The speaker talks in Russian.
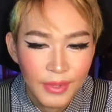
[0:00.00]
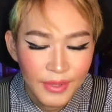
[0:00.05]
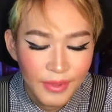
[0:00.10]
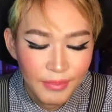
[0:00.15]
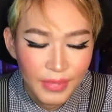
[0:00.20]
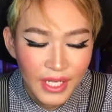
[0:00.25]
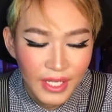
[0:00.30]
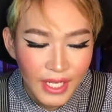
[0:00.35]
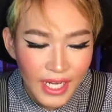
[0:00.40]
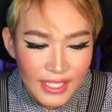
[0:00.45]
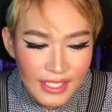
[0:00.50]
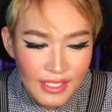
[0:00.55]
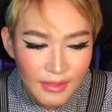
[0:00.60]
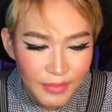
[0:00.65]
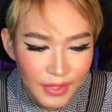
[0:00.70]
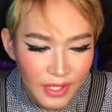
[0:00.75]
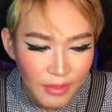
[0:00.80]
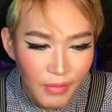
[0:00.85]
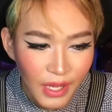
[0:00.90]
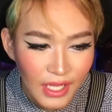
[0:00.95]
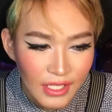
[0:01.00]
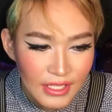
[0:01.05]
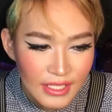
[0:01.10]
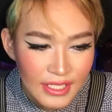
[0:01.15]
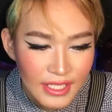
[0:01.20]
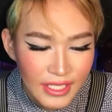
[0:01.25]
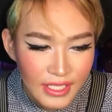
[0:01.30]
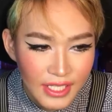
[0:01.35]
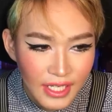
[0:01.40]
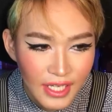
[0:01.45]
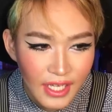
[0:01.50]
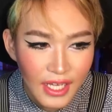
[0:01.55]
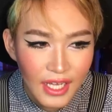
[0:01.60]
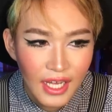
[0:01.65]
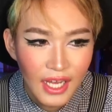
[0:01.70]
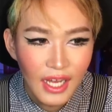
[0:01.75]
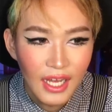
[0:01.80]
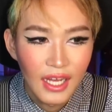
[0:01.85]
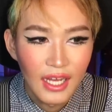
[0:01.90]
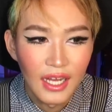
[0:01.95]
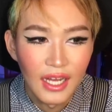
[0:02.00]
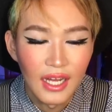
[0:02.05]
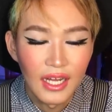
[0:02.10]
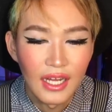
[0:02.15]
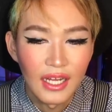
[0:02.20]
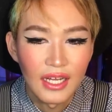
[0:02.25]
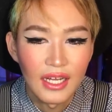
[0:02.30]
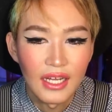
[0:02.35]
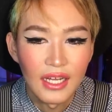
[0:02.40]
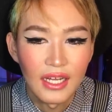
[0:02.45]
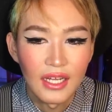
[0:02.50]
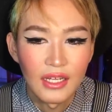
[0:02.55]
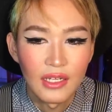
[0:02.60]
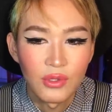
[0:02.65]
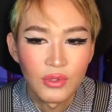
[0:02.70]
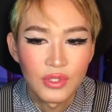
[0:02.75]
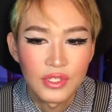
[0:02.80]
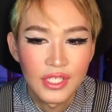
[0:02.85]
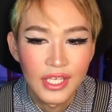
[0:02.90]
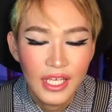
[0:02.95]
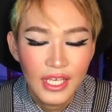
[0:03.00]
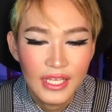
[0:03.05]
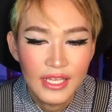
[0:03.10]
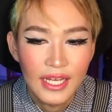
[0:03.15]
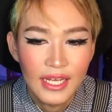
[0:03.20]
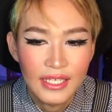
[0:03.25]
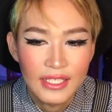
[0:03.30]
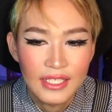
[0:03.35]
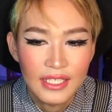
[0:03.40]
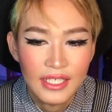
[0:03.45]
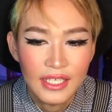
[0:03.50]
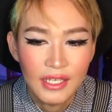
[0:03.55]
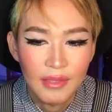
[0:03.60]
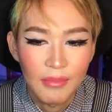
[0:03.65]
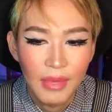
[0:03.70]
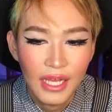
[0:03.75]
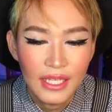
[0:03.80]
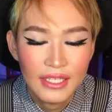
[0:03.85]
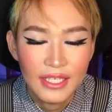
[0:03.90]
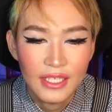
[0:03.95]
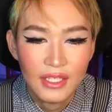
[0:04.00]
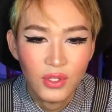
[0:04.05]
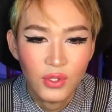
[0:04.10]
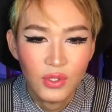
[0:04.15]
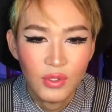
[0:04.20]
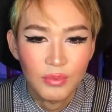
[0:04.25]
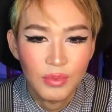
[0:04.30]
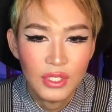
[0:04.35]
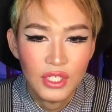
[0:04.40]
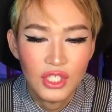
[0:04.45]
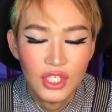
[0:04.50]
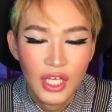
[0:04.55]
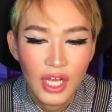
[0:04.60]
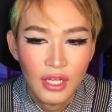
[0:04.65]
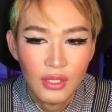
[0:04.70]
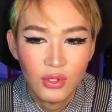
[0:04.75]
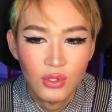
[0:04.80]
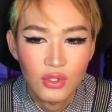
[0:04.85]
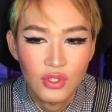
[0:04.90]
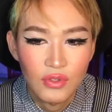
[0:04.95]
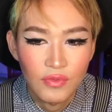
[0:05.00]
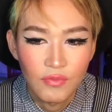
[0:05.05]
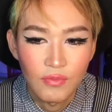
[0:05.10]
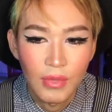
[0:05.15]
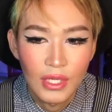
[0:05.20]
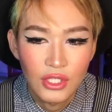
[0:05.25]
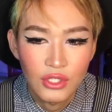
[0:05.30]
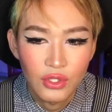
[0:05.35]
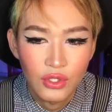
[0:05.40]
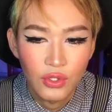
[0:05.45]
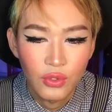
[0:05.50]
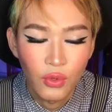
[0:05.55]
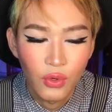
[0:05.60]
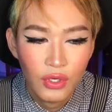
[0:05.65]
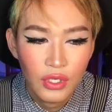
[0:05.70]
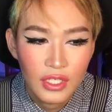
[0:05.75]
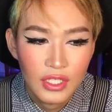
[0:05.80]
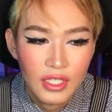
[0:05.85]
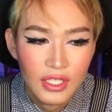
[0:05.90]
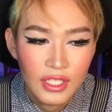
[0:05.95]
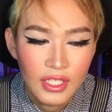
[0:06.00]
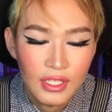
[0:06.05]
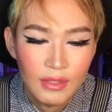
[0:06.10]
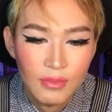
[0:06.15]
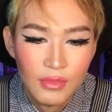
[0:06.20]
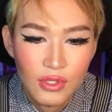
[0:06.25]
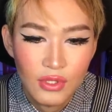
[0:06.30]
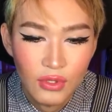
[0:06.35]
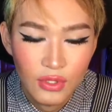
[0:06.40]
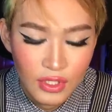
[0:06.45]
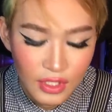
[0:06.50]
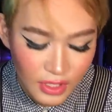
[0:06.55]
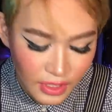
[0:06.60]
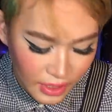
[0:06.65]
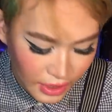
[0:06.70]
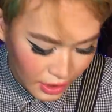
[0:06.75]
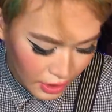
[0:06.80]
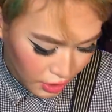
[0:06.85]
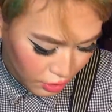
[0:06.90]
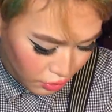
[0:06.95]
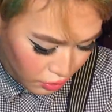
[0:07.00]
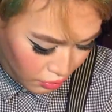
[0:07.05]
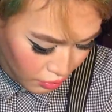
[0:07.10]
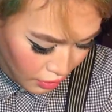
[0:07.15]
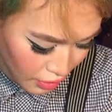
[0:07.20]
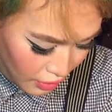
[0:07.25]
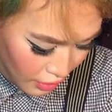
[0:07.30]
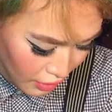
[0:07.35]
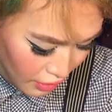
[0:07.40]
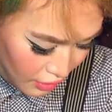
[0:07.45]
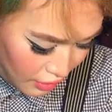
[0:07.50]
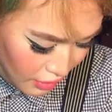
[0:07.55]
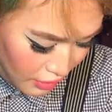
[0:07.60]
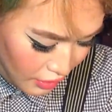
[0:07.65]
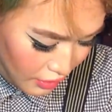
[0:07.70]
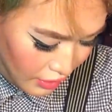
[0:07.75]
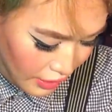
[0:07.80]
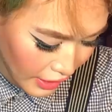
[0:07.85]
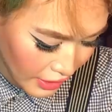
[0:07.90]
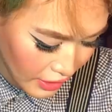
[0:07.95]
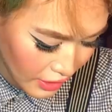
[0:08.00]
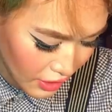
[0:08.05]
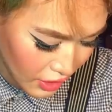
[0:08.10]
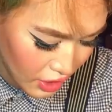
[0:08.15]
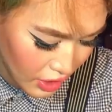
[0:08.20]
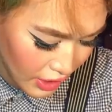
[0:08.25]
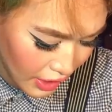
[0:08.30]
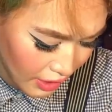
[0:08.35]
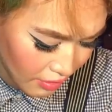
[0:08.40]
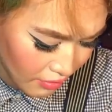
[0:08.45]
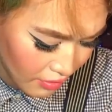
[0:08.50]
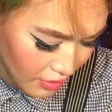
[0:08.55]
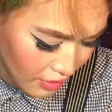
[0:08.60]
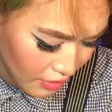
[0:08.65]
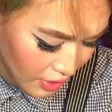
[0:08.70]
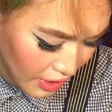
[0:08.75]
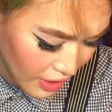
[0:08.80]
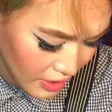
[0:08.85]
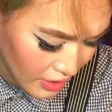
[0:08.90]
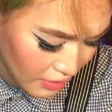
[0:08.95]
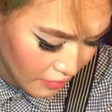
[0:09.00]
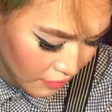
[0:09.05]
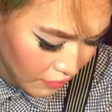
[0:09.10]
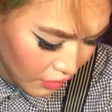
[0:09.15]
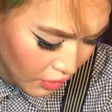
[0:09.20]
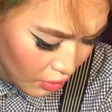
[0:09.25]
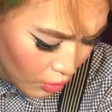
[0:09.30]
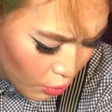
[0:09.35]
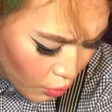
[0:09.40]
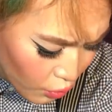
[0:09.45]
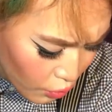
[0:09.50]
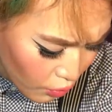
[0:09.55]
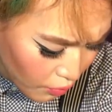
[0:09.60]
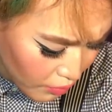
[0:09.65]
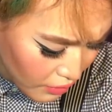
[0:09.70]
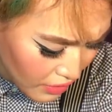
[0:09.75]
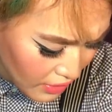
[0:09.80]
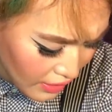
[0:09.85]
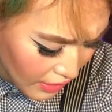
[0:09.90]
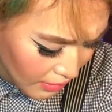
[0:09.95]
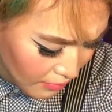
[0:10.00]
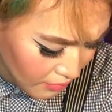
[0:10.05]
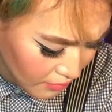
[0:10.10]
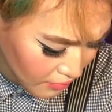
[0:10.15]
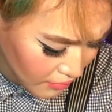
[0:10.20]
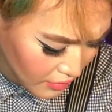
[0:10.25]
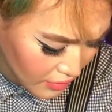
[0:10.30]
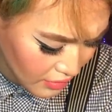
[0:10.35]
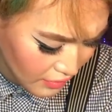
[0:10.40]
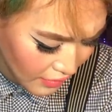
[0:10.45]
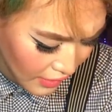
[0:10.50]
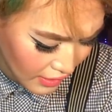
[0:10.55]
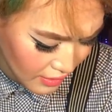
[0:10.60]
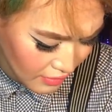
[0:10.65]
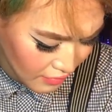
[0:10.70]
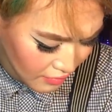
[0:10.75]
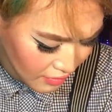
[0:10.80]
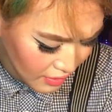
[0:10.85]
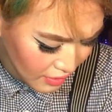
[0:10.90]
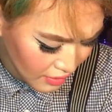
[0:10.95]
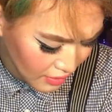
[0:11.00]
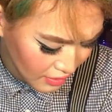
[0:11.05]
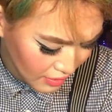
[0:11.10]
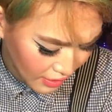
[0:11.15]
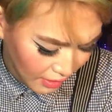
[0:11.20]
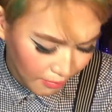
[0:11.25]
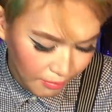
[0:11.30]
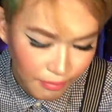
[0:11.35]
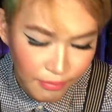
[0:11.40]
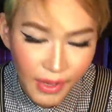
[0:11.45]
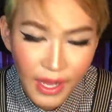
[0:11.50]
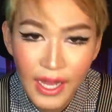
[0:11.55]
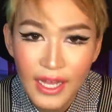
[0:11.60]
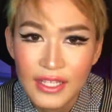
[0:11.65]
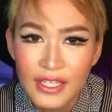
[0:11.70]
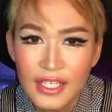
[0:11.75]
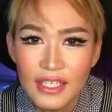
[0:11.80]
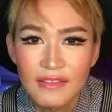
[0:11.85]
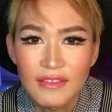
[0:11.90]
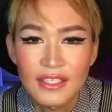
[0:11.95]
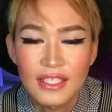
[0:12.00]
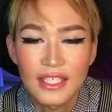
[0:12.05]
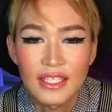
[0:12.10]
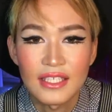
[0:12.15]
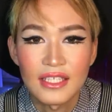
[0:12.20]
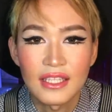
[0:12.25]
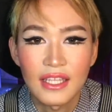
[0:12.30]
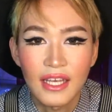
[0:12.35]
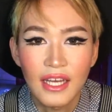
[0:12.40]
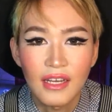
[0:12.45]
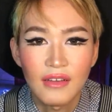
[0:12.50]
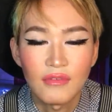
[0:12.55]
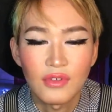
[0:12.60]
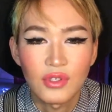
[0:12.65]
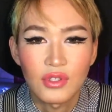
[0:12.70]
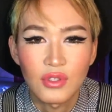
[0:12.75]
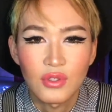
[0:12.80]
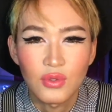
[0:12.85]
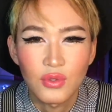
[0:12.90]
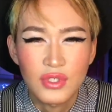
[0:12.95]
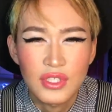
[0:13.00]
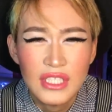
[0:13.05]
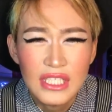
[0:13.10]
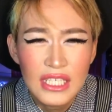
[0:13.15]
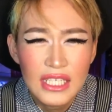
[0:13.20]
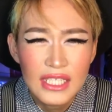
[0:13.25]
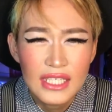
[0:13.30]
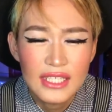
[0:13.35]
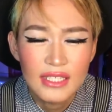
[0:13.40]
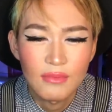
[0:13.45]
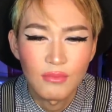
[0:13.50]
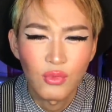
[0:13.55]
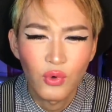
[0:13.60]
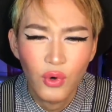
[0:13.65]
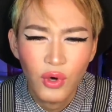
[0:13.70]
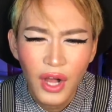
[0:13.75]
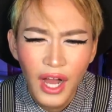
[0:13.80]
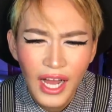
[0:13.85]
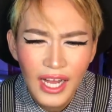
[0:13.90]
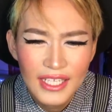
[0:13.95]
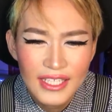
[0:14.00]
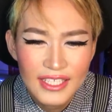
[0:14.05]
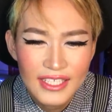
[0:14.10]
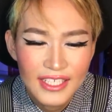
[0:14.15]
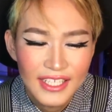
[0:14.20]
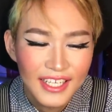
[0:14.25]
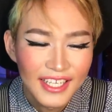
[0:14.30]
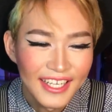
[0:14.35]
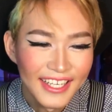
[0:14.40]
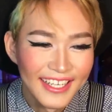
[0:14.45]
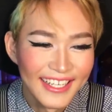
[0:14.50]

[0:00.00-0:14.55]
Прекрасно понимаю тех э, людей, да, тех ребят, которые приезжают тоже в большой город, и им сносят крышу, они начинают ходить в клубы, там, связываться с компанией, все дела, вот, тусить, бухать.